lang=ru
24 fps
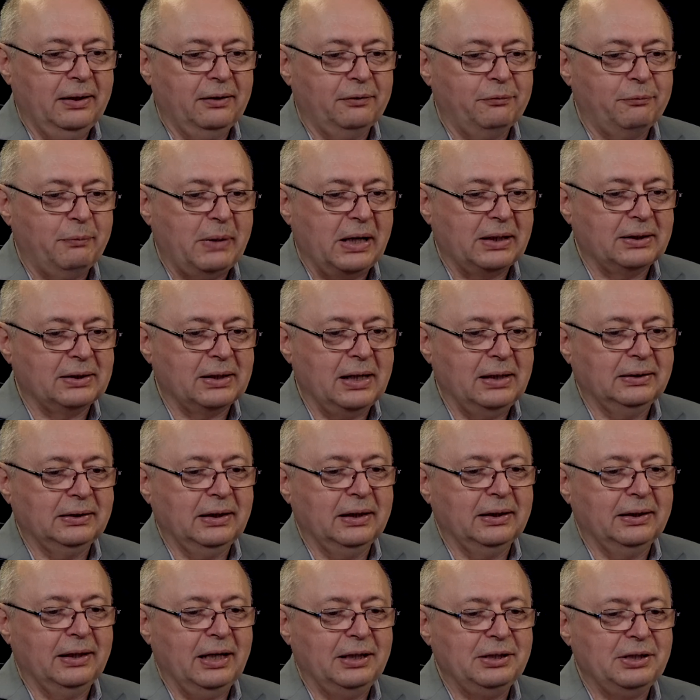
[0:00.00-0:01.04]
в
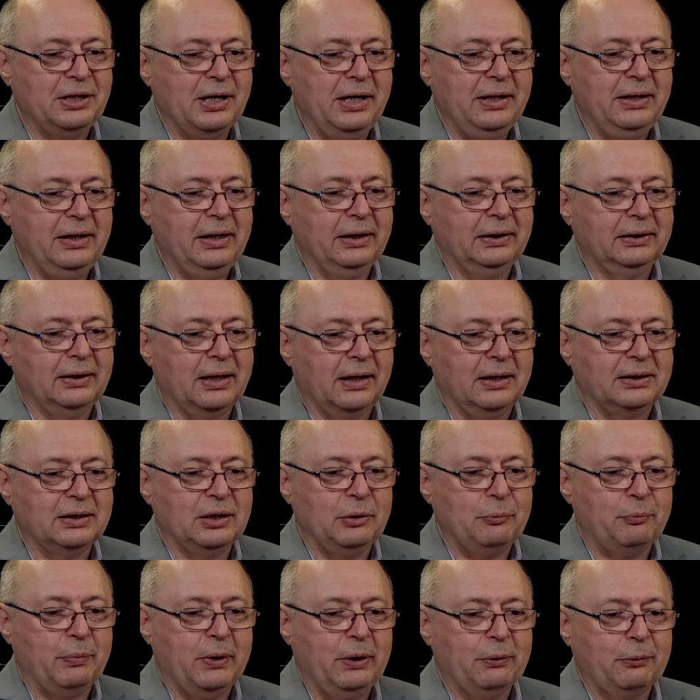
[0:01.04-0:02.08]
Маршанске начальник
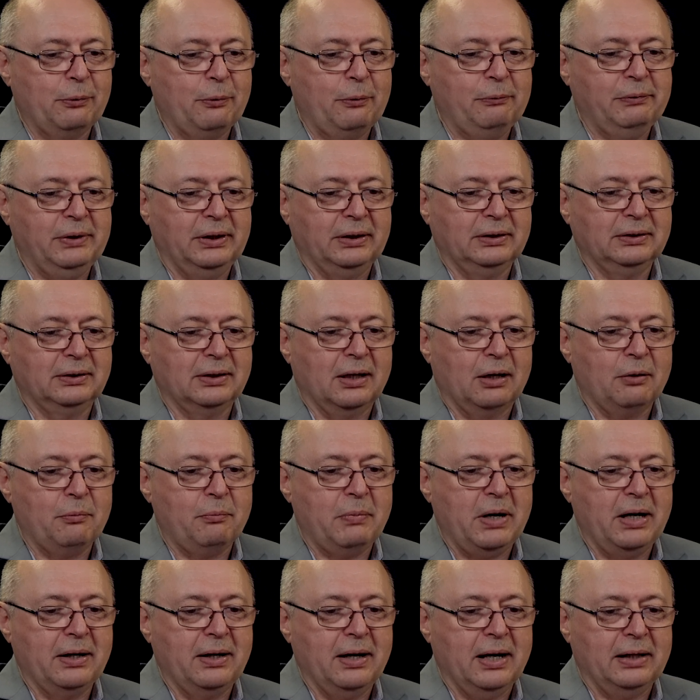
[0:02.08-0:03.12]
трассы полковник
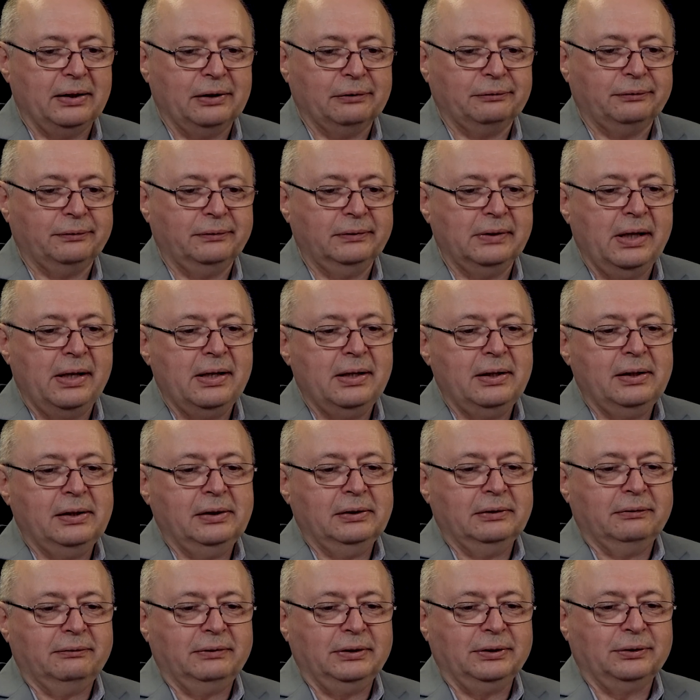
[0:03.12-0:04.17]
Скоробогатов,
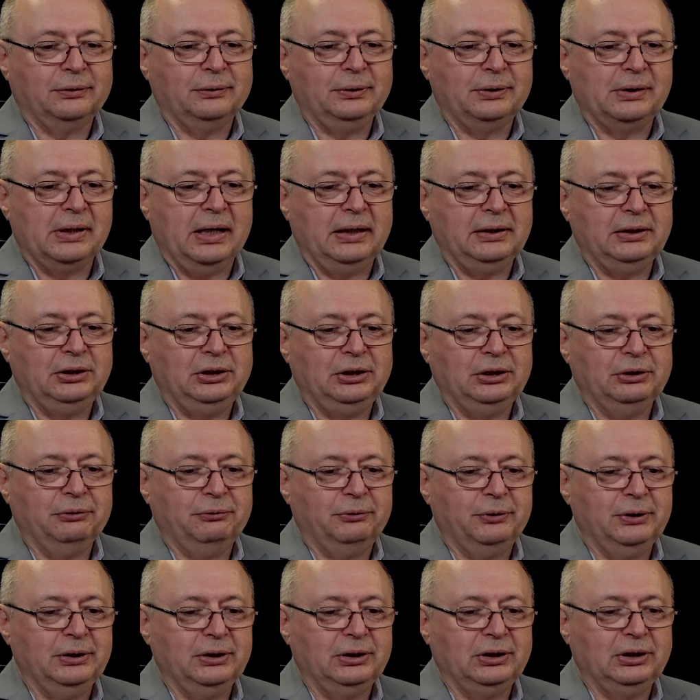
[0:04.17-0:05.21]
в результате
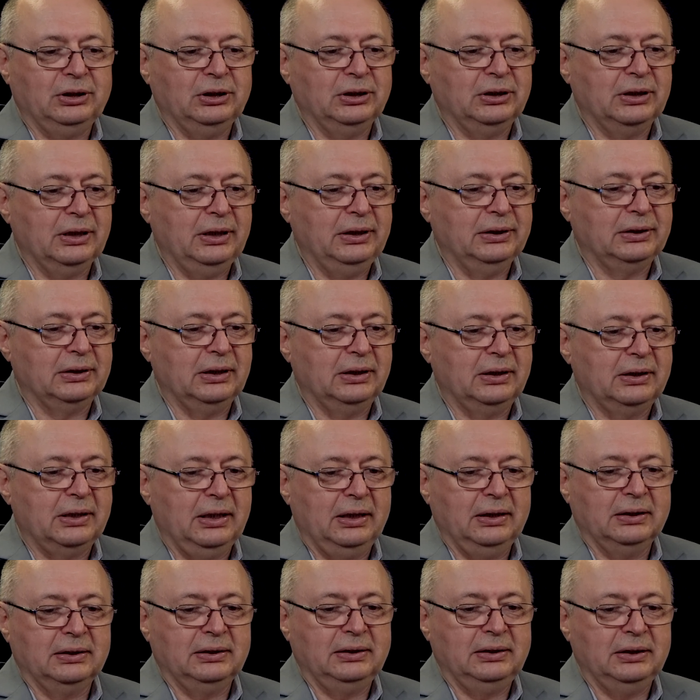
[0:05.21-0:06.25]
чего из
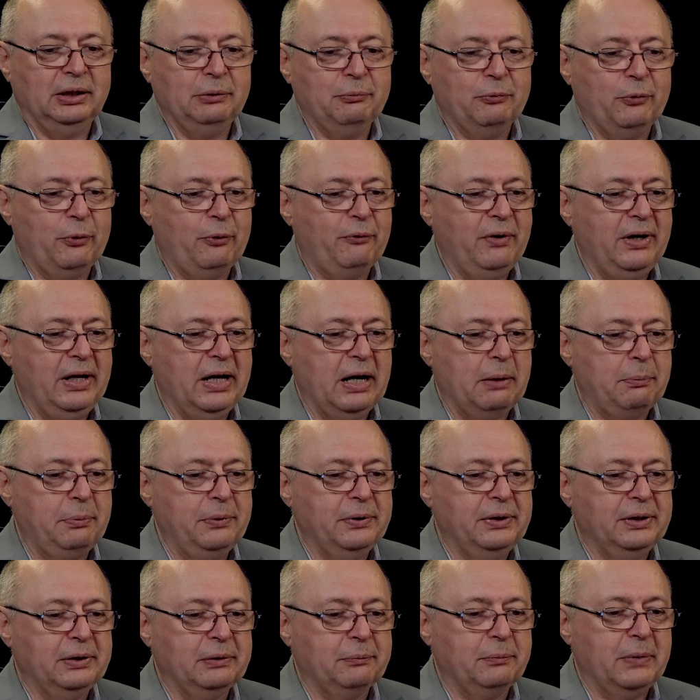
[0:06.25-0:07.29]
437-го ЯП
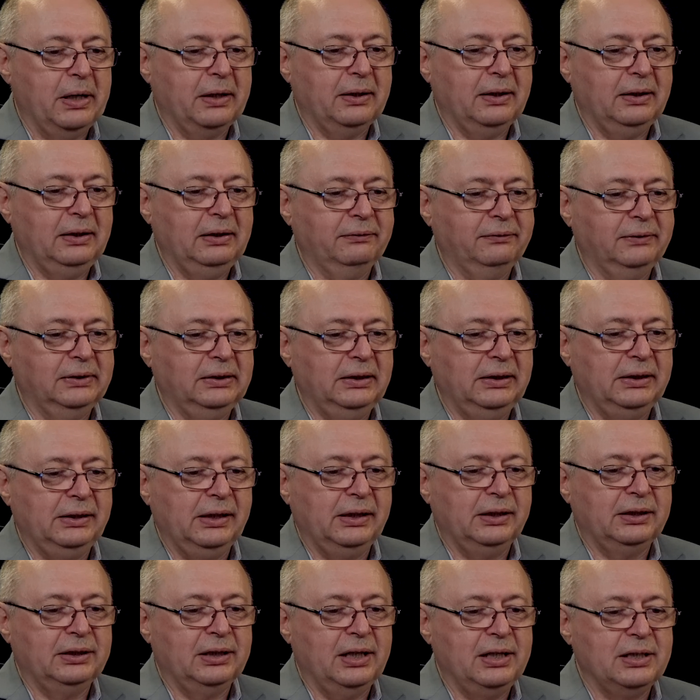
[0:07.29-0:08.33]
не могли
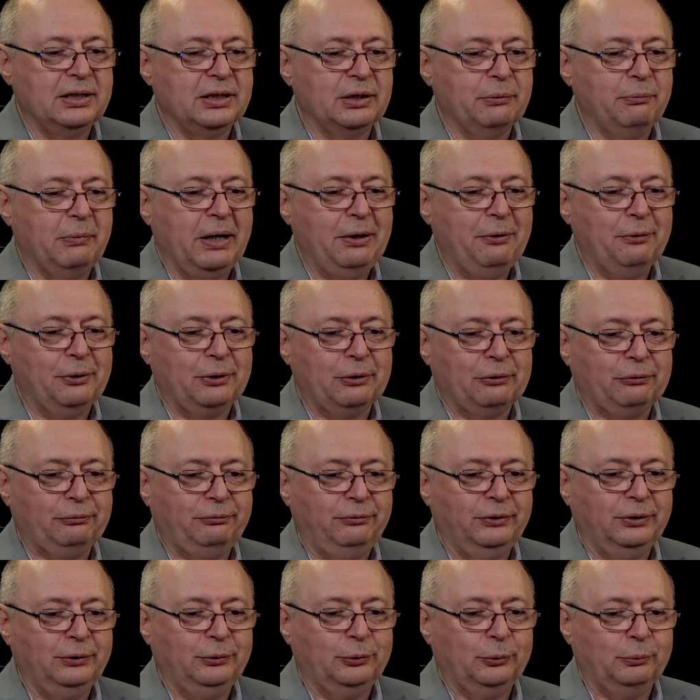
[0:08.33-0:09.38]
вылететь 6 самолетов
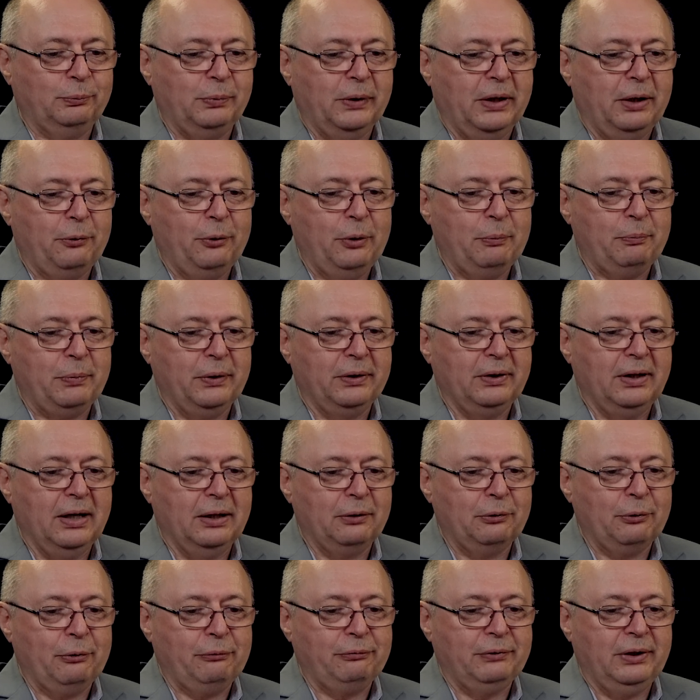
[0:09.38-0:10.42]
ввиду плохой
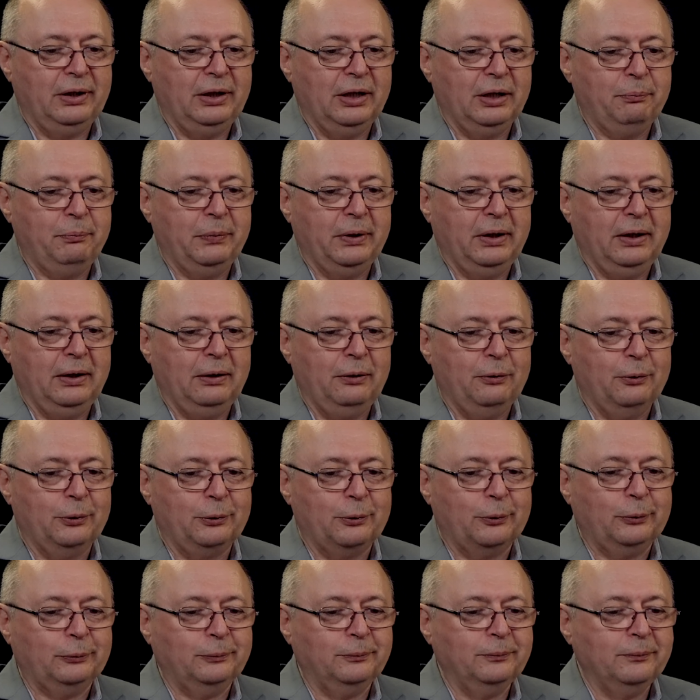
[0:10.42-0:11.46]
подготовки их к перелету.